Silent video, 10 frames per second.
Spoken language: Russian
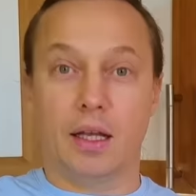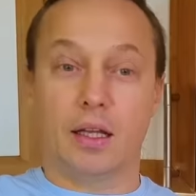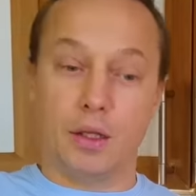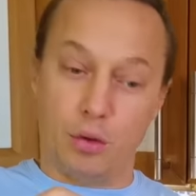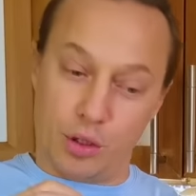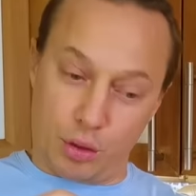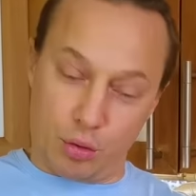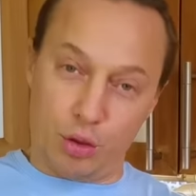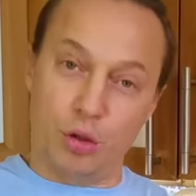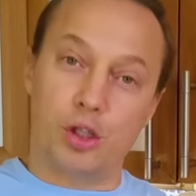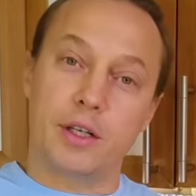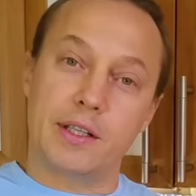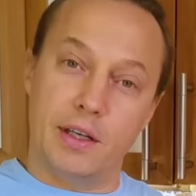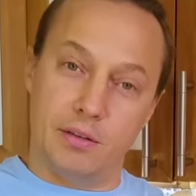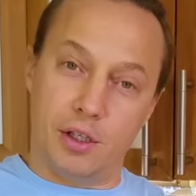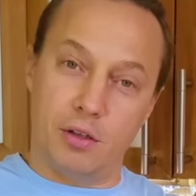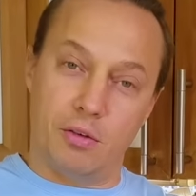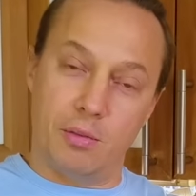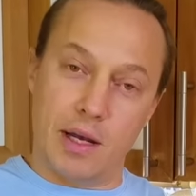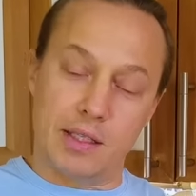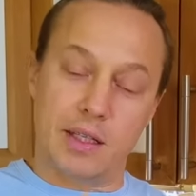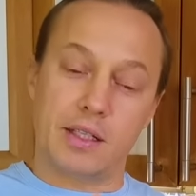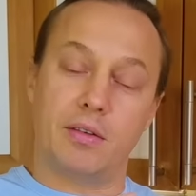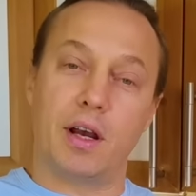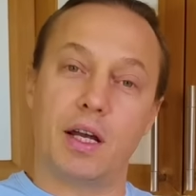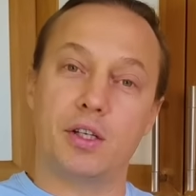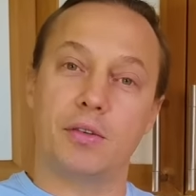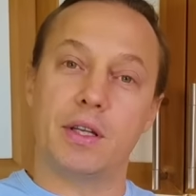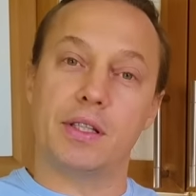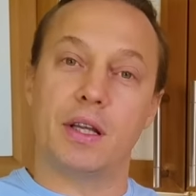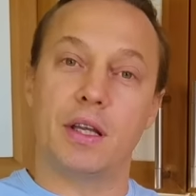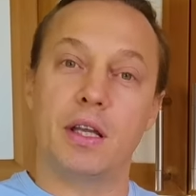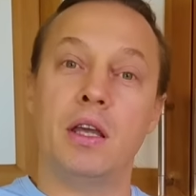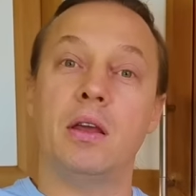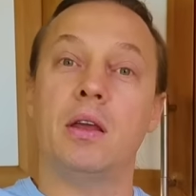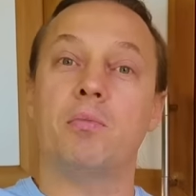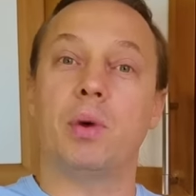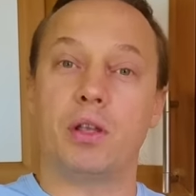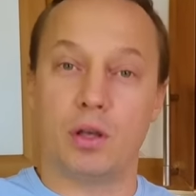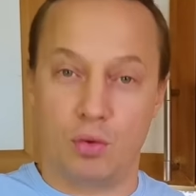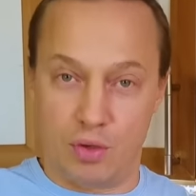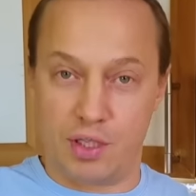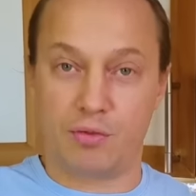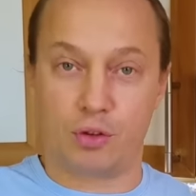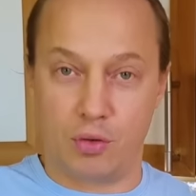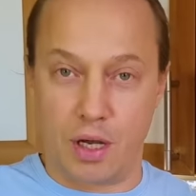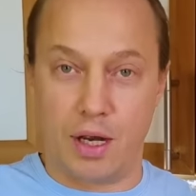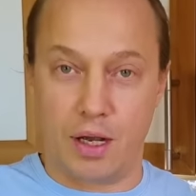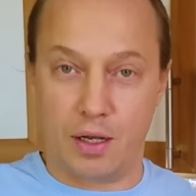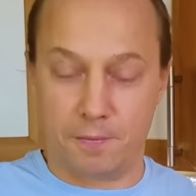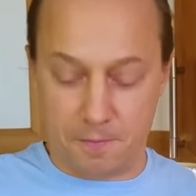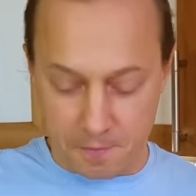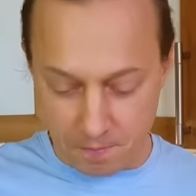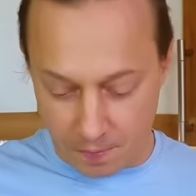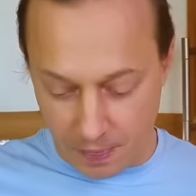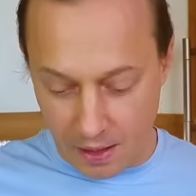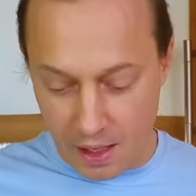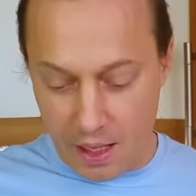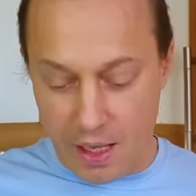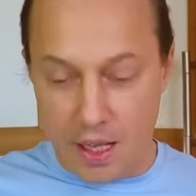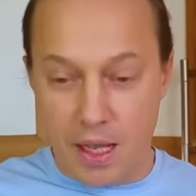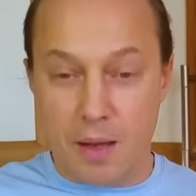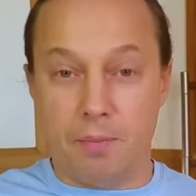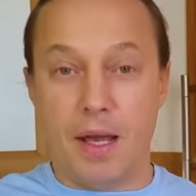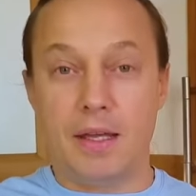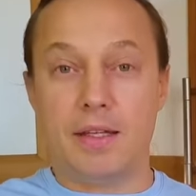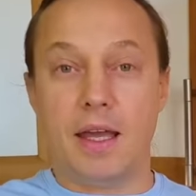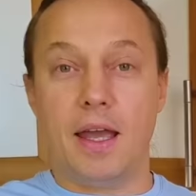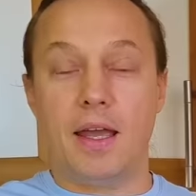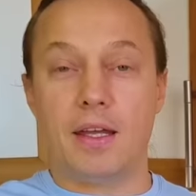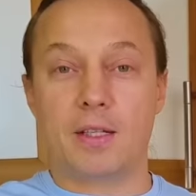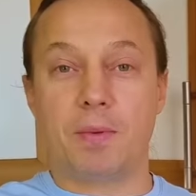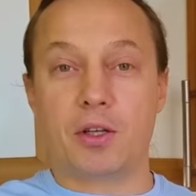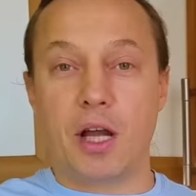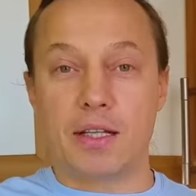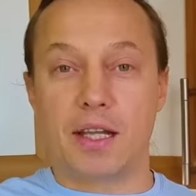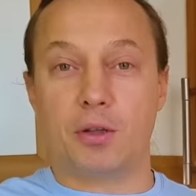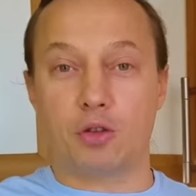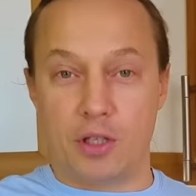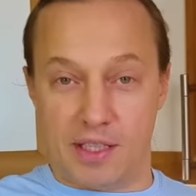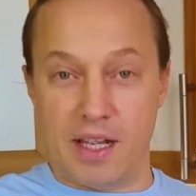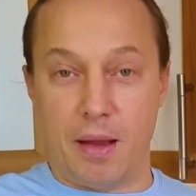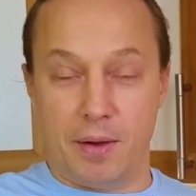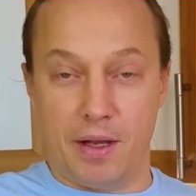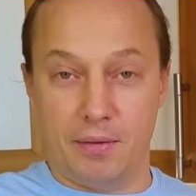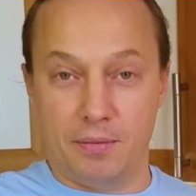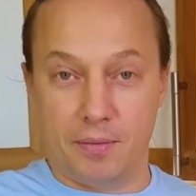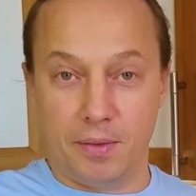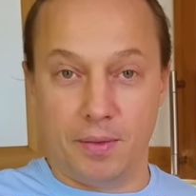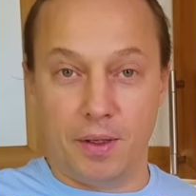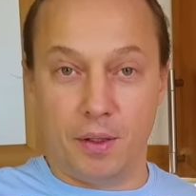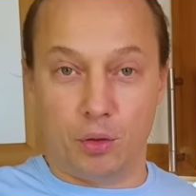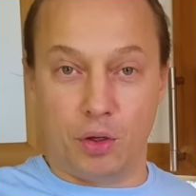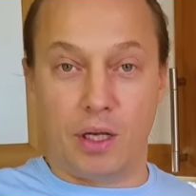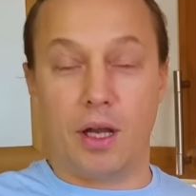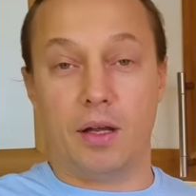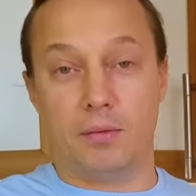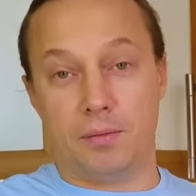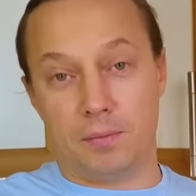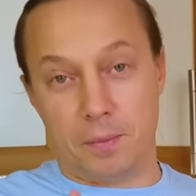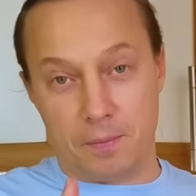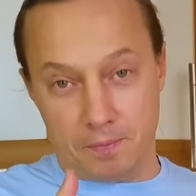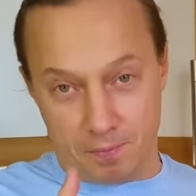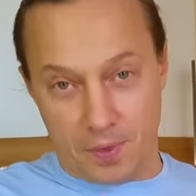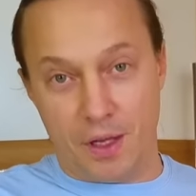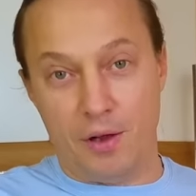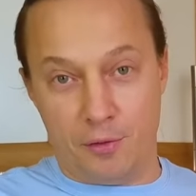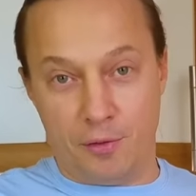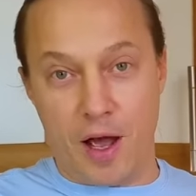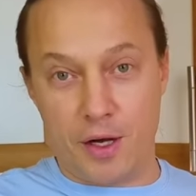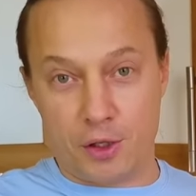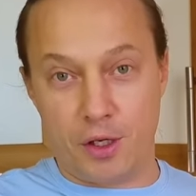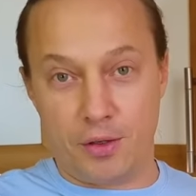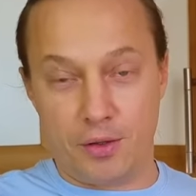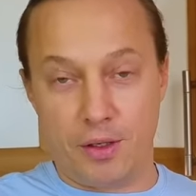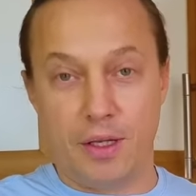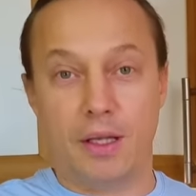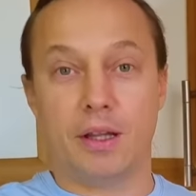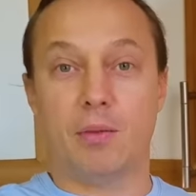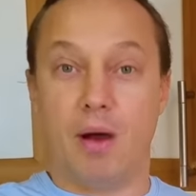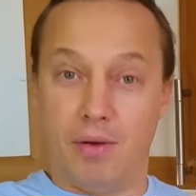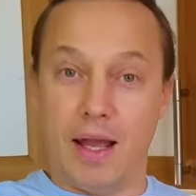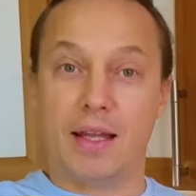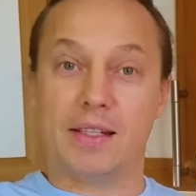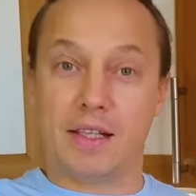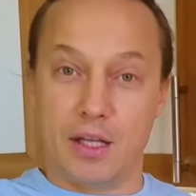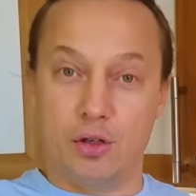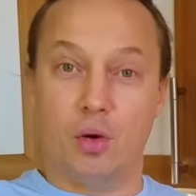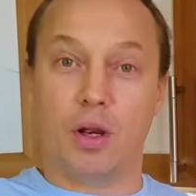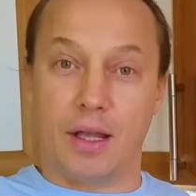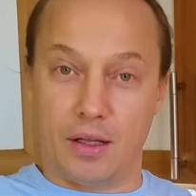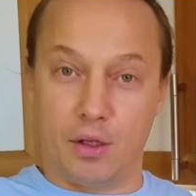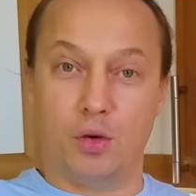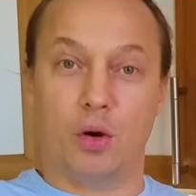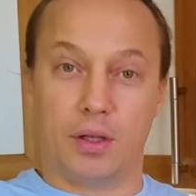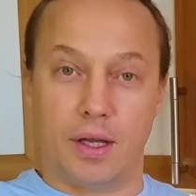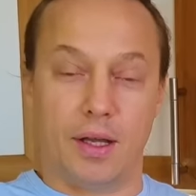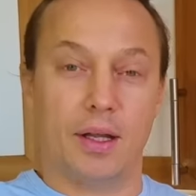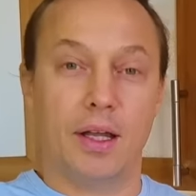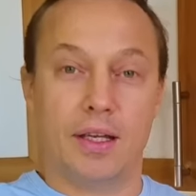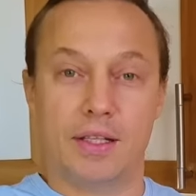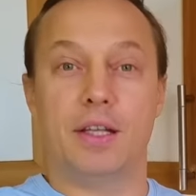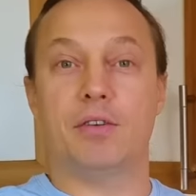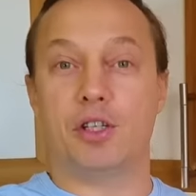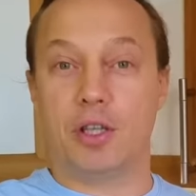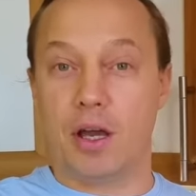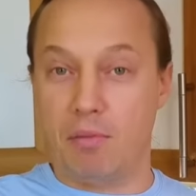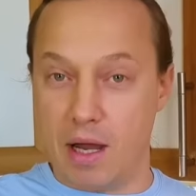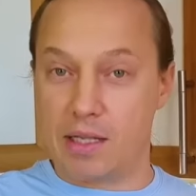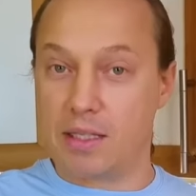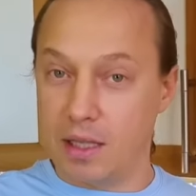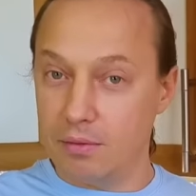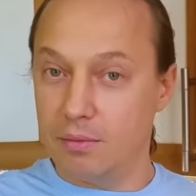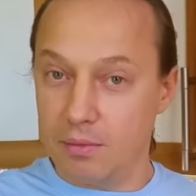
кладется кусочек сливочного масла, заворачивается и панируется в сухарях. По идее, с пожарской то же самое, только фарш добавляется на терке натертое сливочное масло,